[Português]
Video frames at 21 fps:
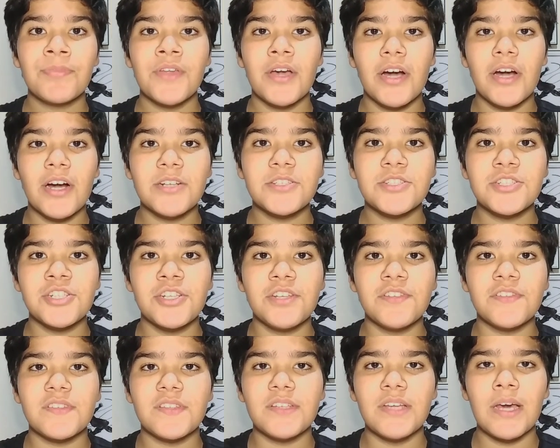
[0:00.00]
Antes de
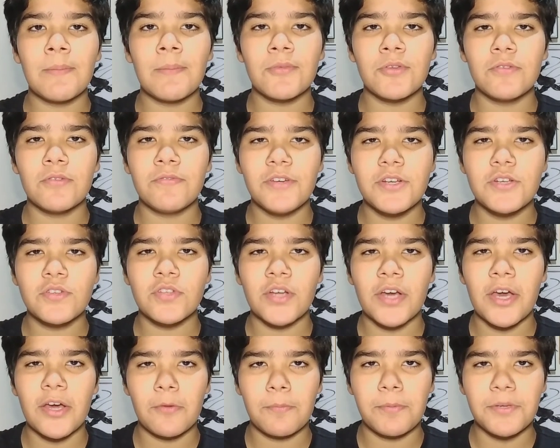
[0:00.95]
iniciarmos o vídeo, só
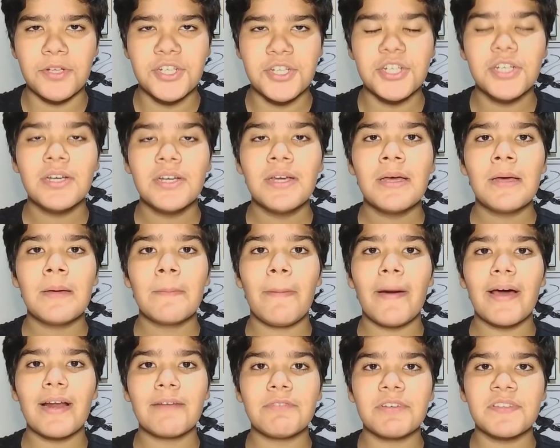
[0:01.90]
quero pedir
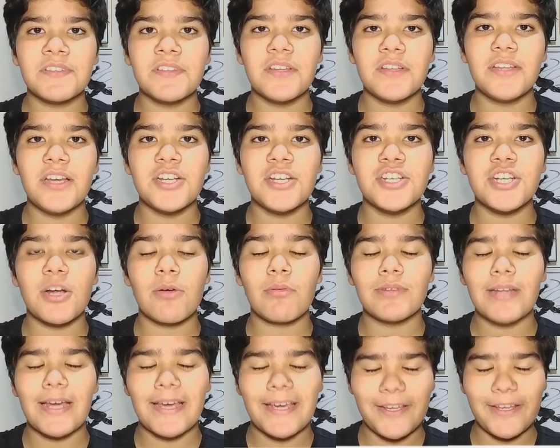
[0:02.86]
para você deixar um
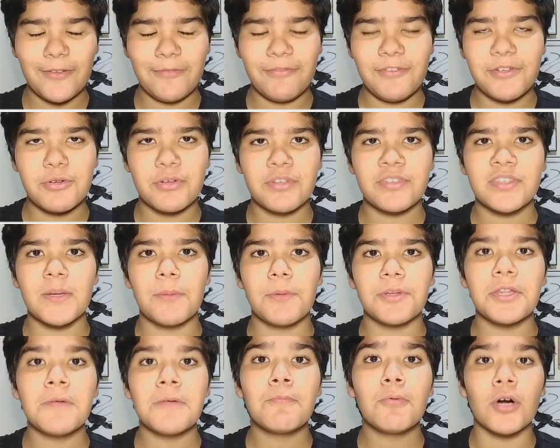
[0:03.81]
like no vídeo, que isso é
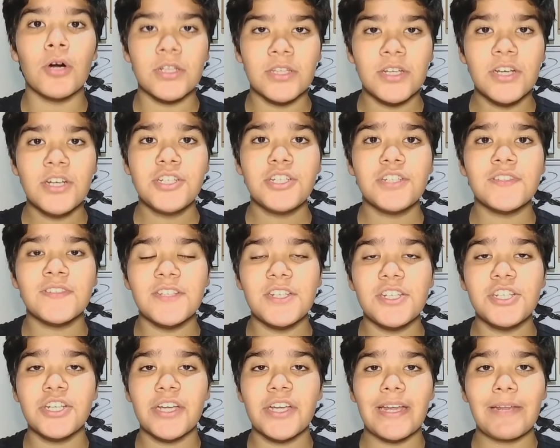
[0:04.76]
muito importante, e se
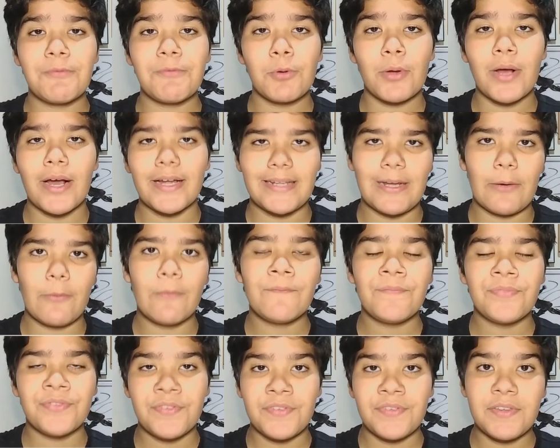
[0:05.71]
inscrever no canal
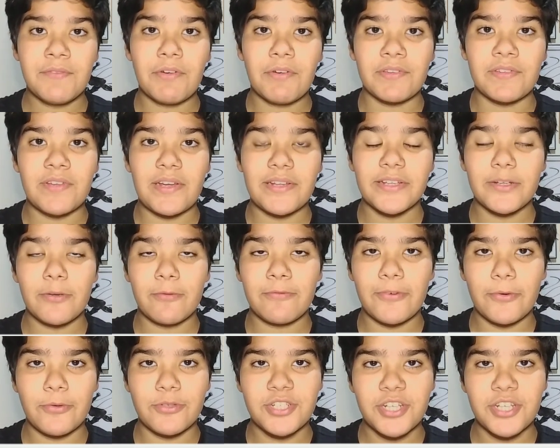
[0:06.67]
se você ainda não
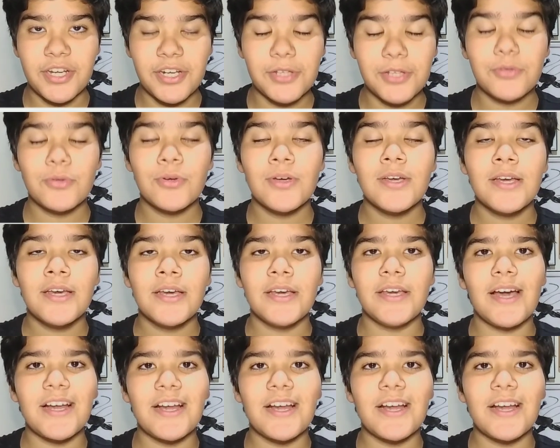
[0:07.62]
for inscrito, e